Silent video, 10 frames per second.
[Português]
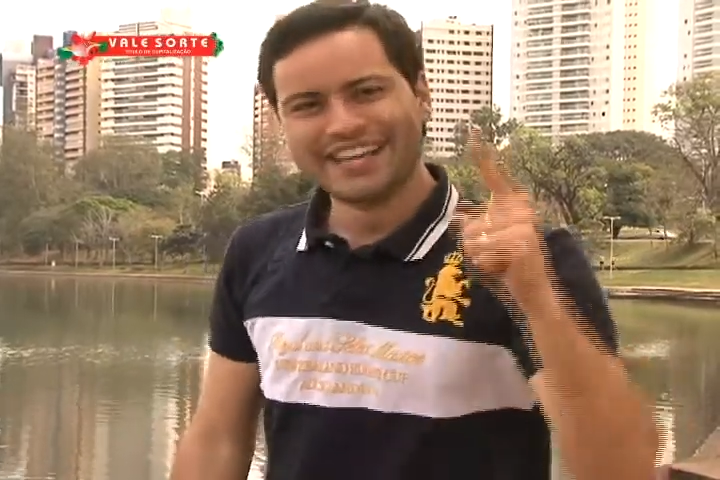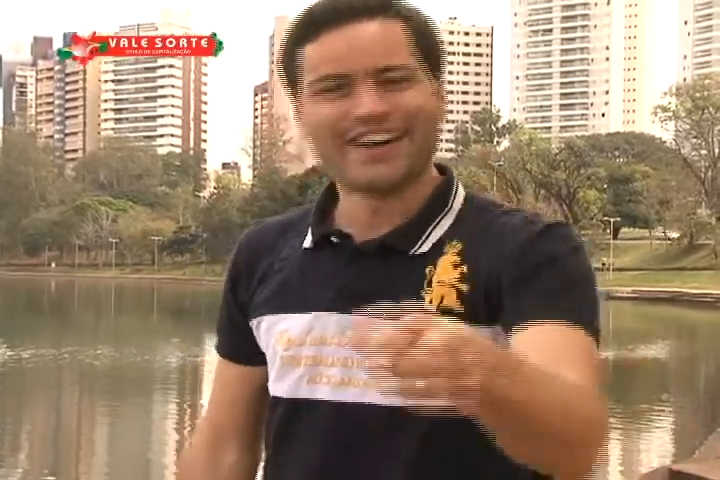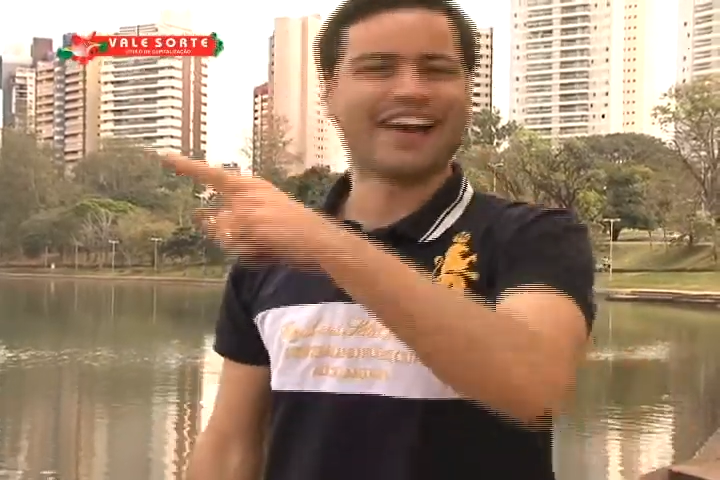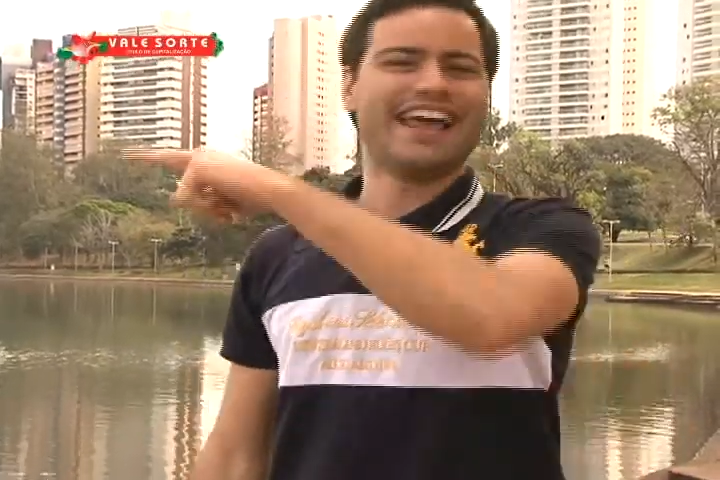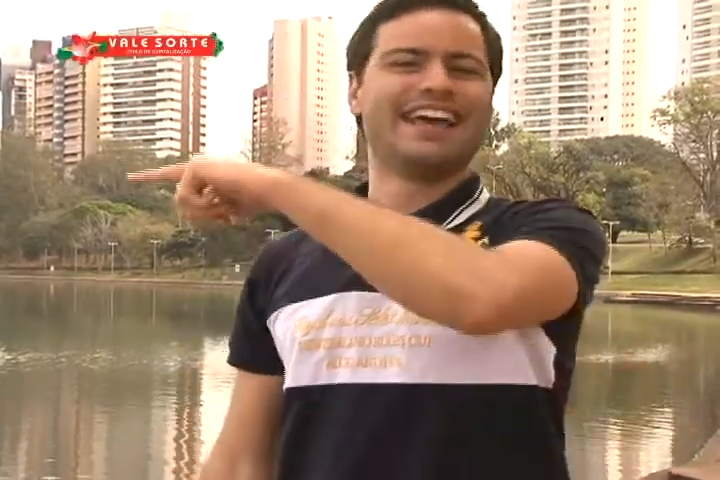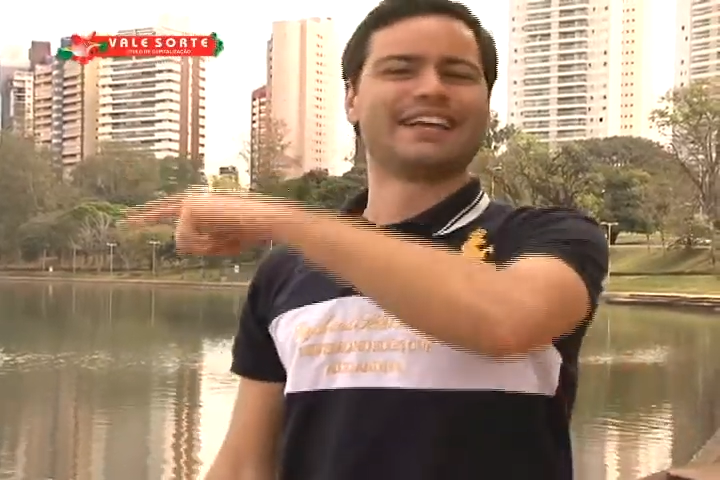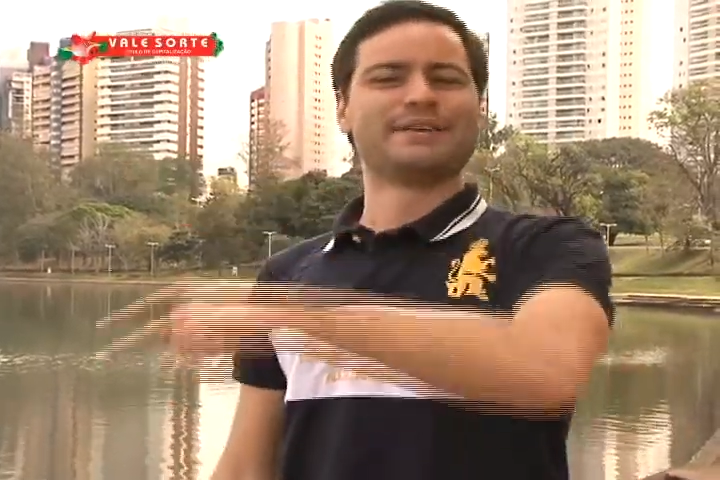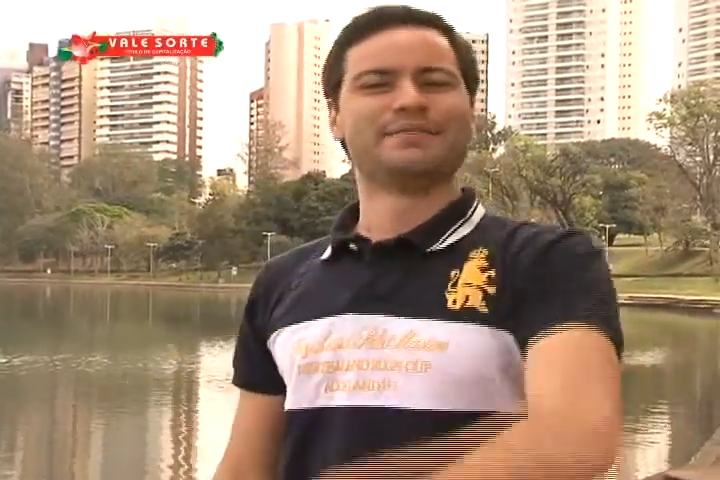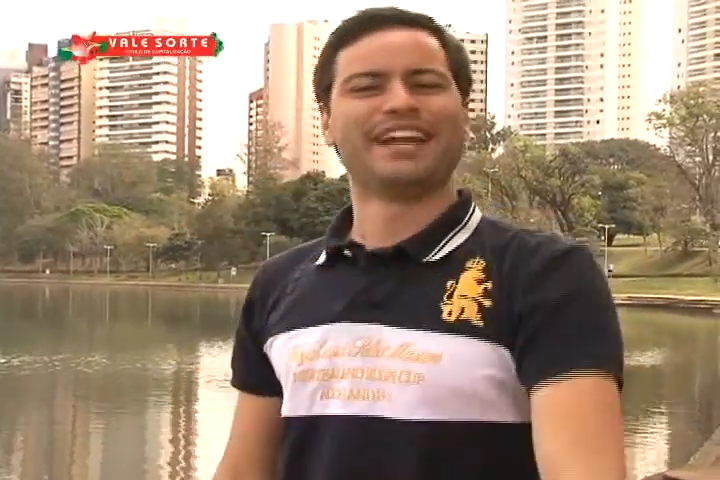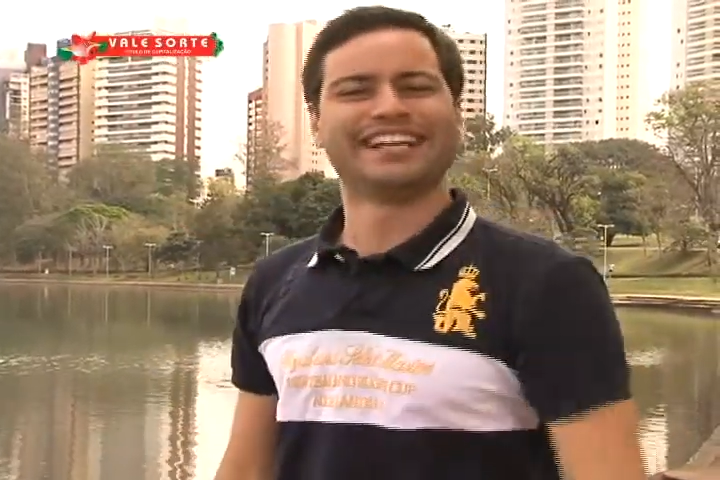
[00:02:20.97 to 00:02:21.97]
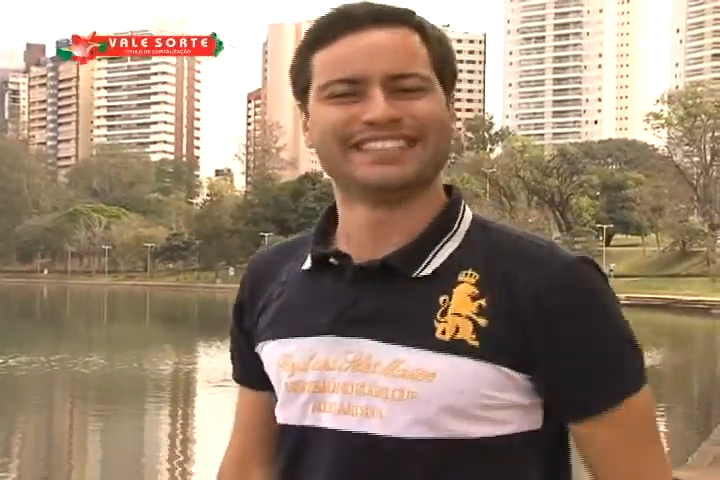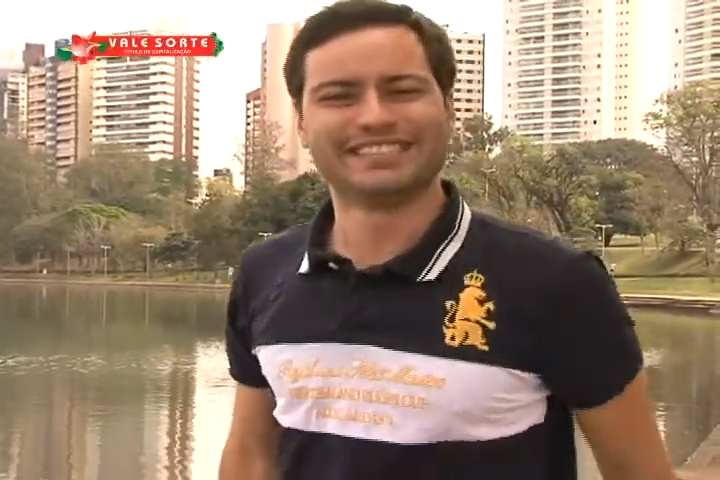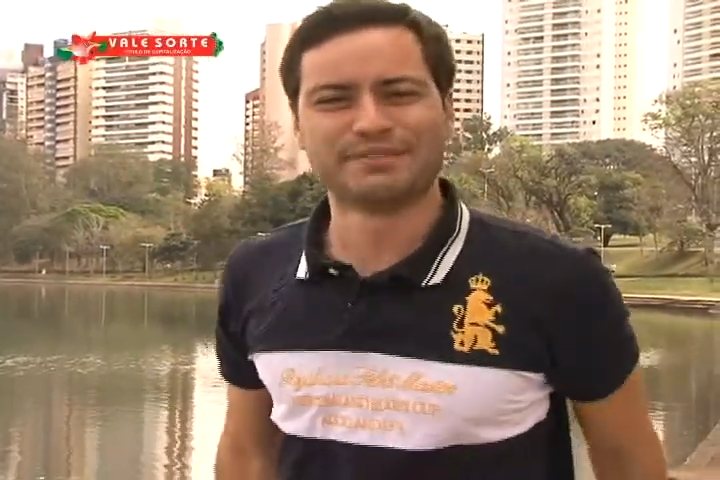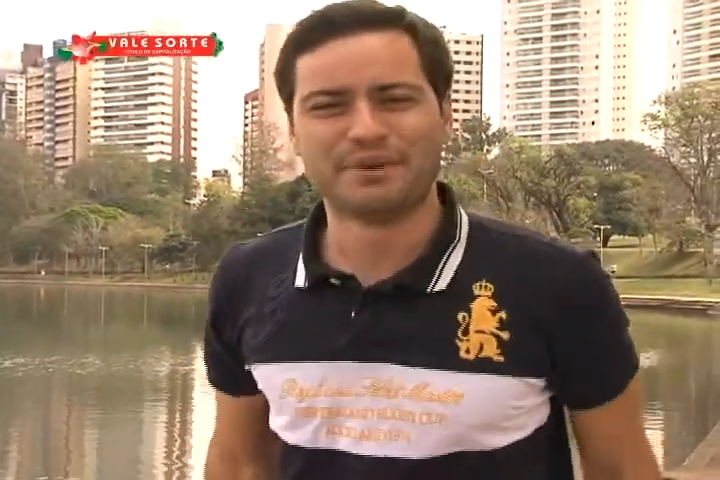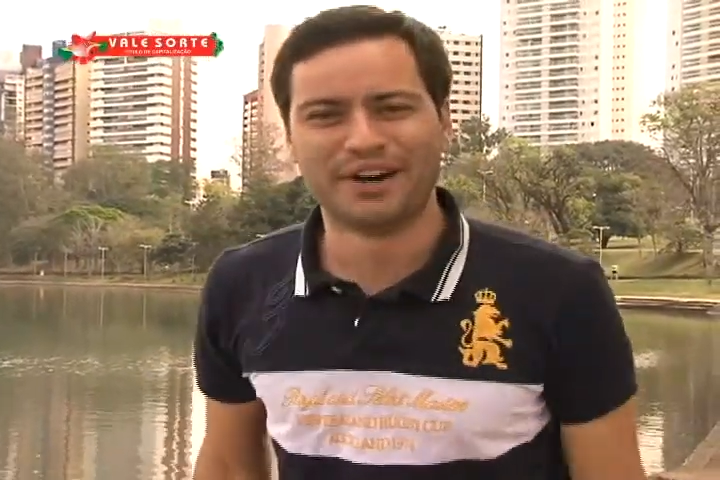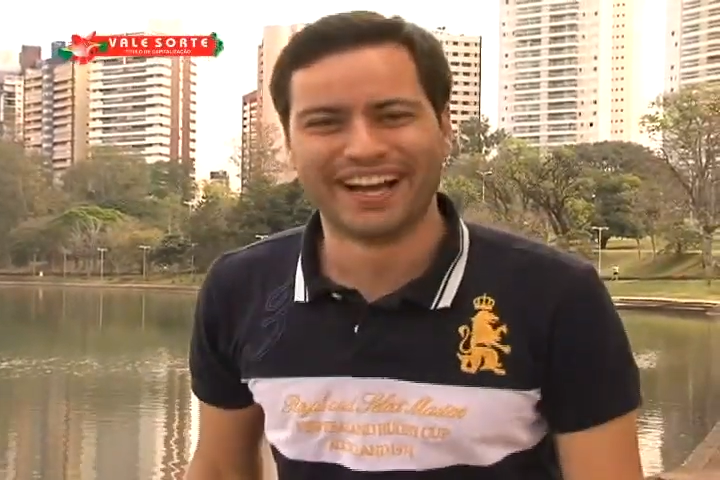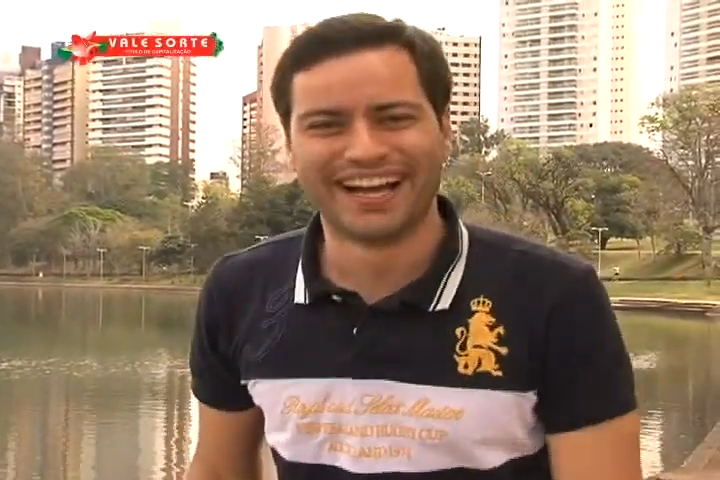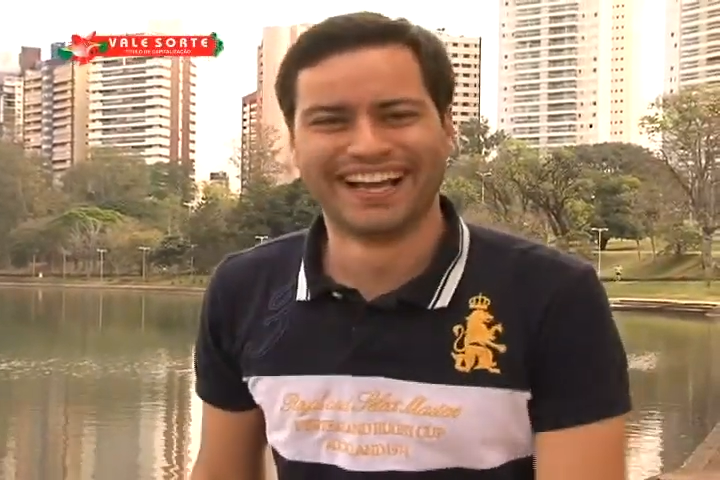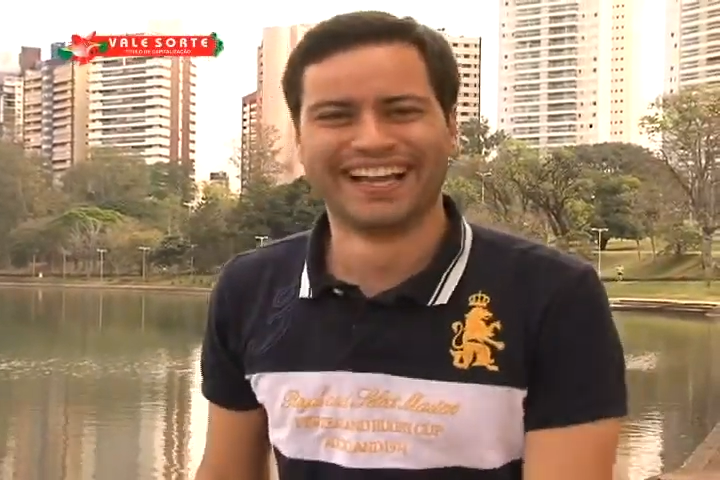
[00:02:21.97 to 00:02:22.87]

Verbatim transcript: E olha aí que mulher gente boa.